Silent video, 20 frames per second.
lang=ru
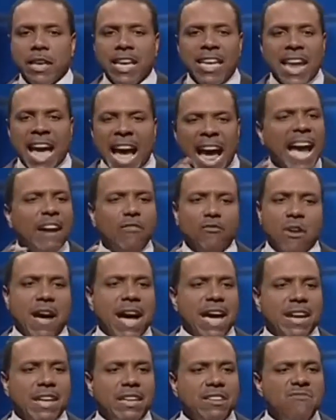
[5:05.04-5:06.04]
пригвоздил
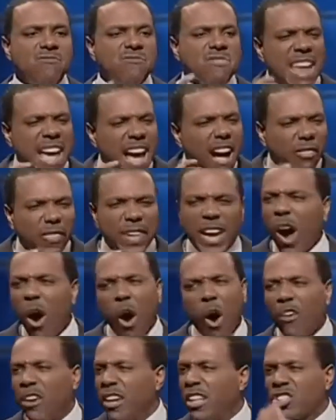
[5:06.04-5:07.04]
бывшее о нас
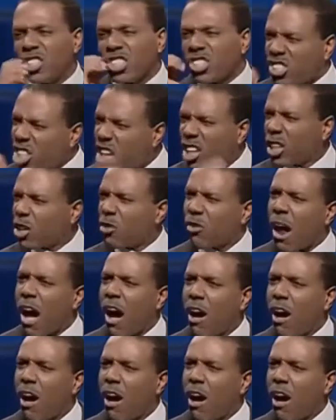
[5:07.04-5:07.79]
рукописание к кресту.